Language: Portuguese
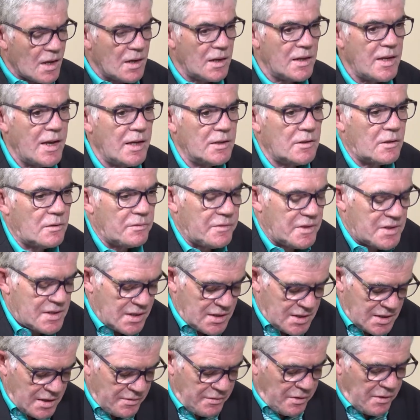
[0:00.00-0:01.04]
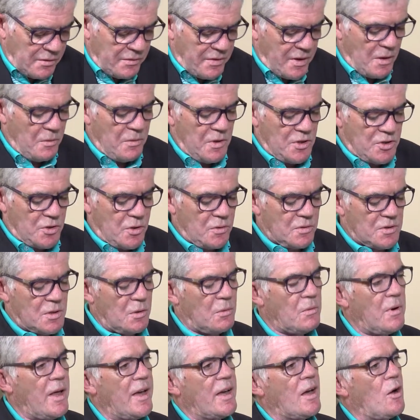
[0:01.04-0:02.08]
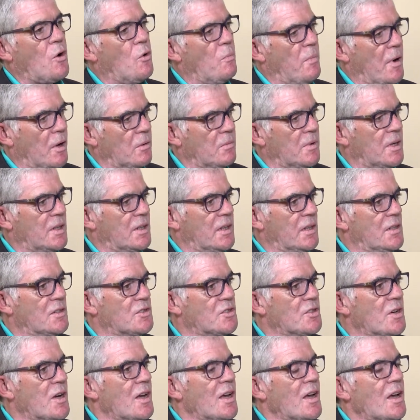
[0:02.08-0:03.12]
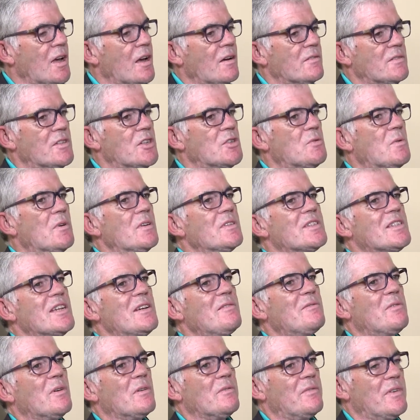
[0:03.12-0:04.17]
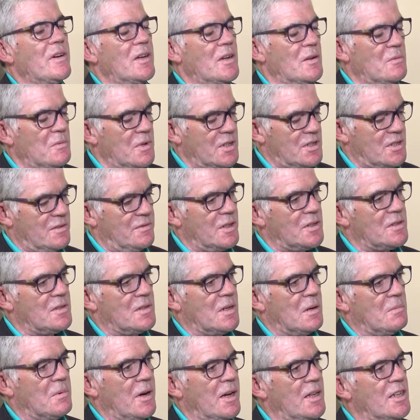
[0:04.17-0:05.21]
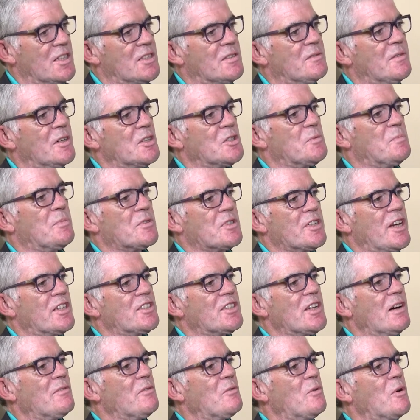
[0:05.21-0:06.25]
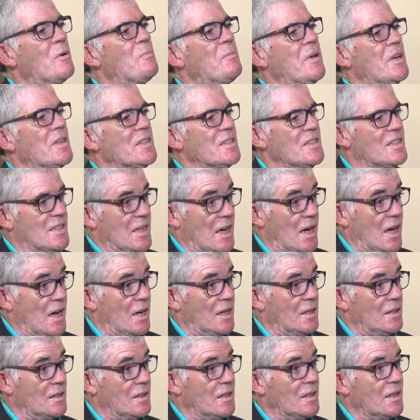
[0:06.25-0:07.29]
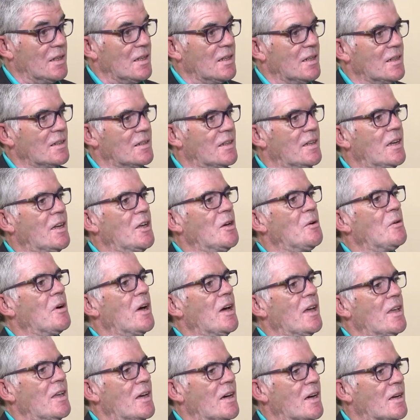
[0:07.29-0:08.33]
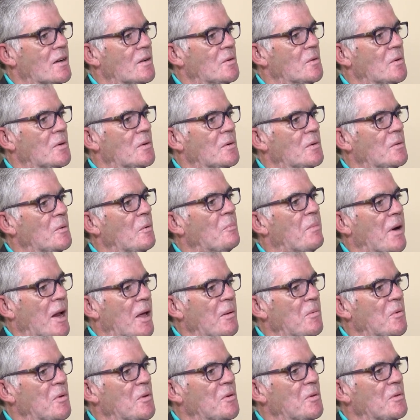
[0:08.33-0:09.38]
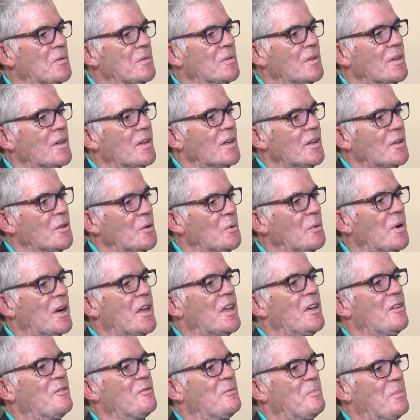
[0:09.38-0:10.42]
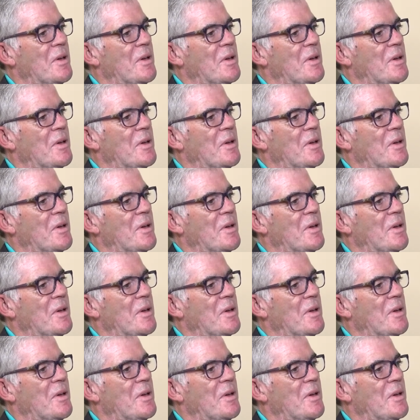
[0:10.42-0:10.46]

Leandro, você desenvolveu isto com o seu colega, com o Paulo Martins. Vocês, quando desenvolveram este vosso trabalho, este vosso projeto, estavam a pensar que iriam ganhar o, o prémio do, do Arquivo